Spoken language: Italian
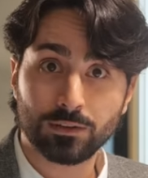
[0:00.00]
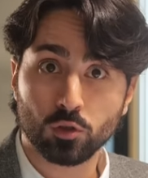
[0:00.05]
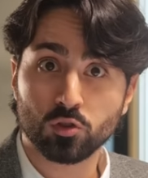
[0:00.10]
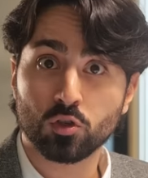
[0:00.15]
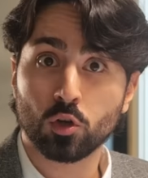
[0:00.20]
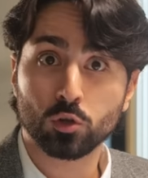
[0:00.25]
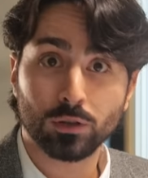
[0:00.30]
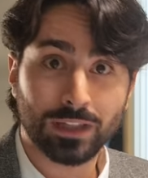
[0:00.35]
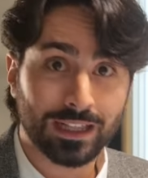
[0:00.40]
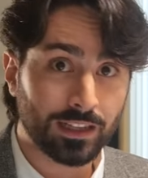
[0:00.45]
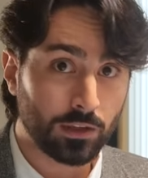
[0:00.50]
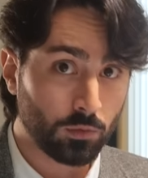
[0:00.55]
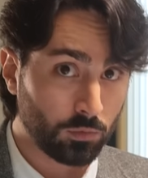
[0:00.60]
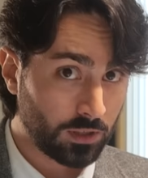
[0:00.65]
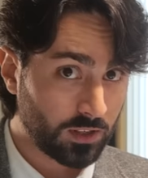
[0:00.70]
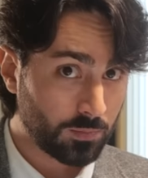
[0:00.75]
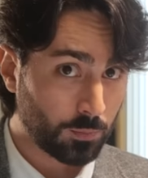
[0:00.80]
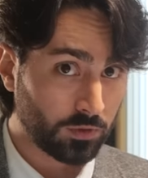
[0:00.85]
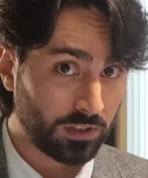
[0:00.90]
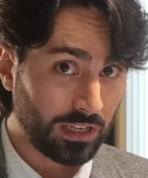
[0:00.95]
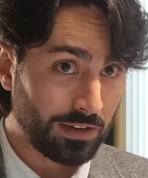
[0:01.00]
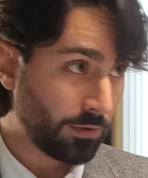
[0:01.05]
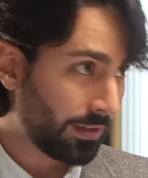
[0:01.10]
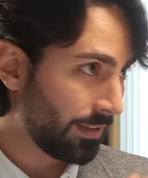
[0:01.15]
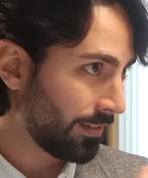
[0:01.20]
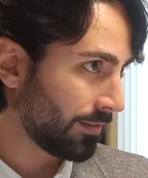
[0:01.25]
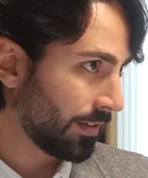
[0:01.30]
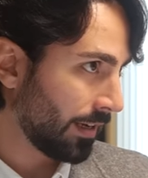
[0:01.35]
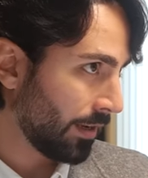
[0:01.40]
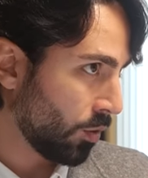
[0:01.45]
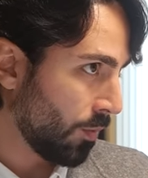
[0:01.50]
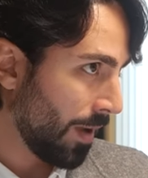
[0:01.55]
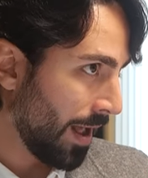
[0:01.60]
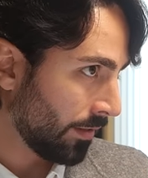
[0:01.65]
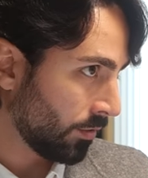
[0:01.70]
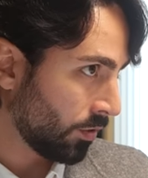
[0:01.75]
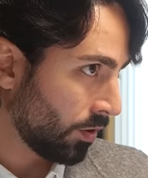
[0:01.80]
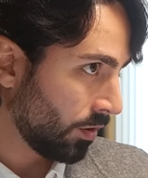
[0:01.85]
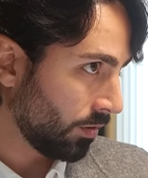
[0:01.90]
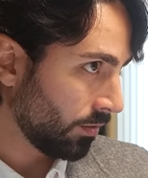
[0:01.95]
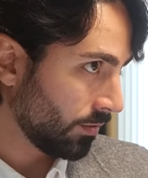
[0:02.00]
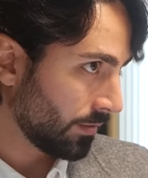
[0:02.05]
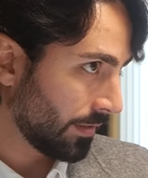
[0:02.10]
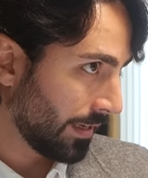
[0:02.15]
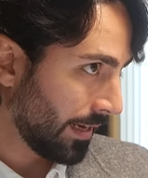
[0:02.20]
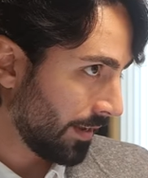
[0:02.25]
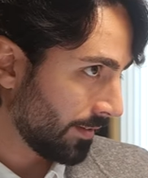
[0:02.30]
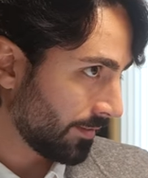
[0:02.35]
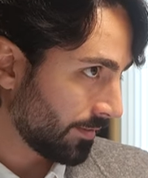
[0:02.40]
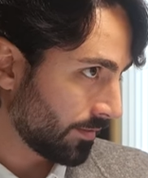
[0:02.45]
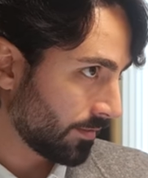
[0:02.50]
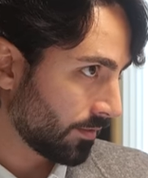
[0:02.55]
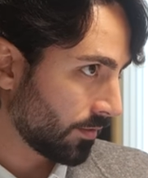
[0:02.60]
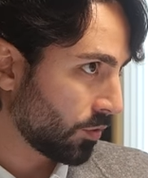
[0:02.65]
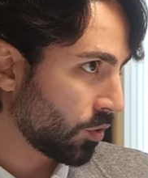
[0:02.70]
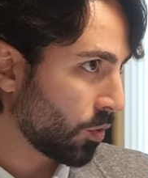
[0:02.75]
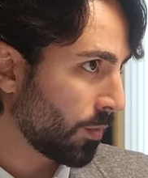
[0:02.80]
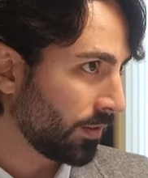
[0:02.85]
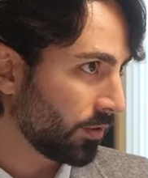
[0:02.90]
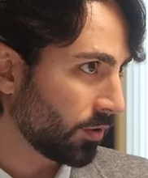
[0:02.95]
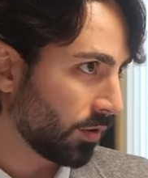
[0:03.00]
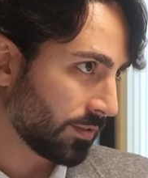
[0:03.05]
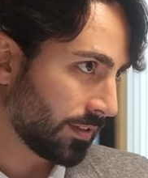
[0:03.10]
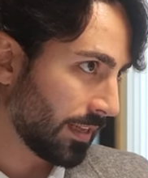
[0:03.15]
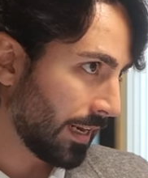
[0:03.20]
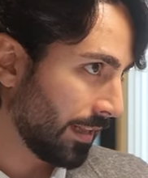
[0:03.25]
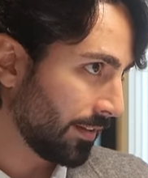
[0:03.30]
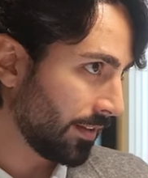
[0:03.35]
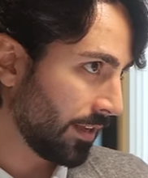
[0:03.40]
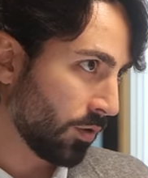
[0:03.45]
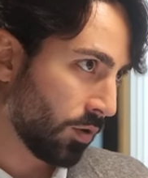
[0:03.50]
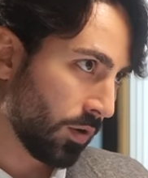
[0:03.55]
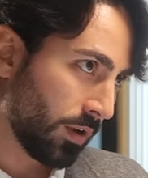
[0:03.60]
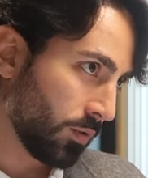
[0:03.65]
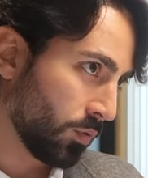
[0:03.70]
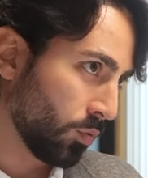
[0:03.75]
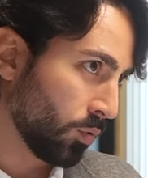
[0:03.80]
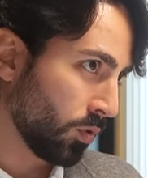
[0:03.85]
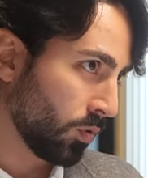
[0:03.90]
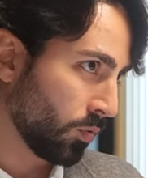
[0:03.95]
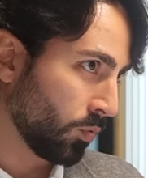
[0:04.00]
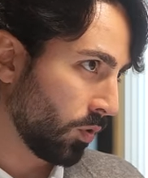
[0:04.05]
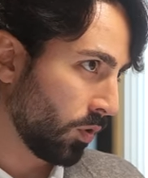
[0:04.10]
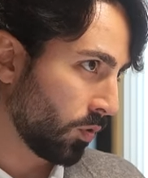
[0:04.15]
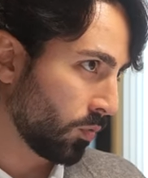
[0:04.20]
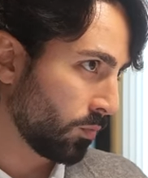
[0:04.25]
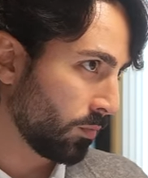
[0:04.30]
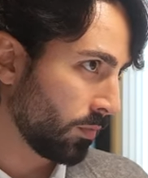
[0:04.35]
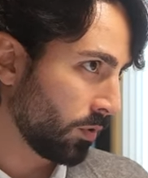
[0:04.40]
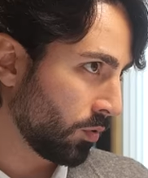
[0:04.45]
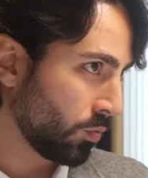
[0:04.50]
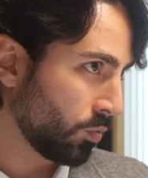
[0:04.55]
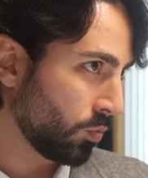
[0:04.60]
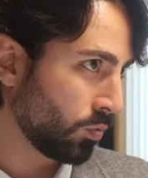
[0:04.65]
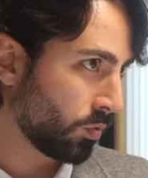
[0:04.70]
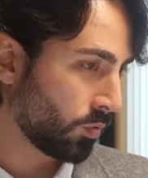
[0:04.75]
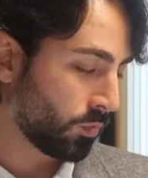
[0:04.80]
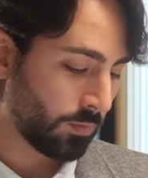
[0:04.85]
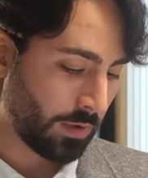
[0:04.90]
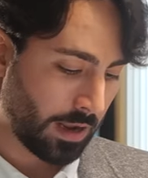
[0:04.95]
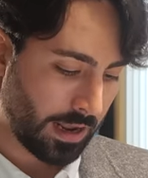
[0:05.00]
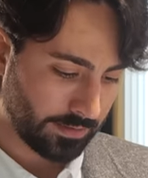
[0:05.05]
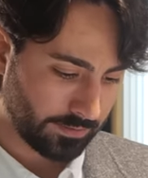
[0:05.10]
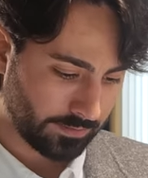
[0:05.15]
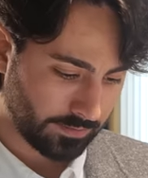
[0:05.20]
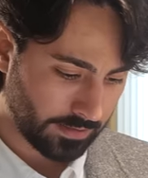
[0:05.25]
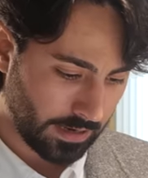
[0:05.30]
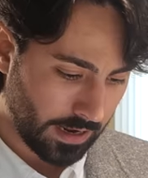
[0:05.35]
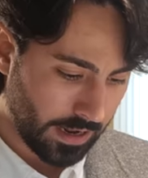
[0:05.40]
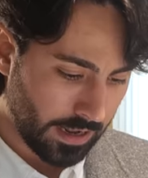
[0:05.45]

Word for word: l'altro, sono dotate di un dispositivo, il telecomando, no? Teles comandos, dal latino urum, urum as.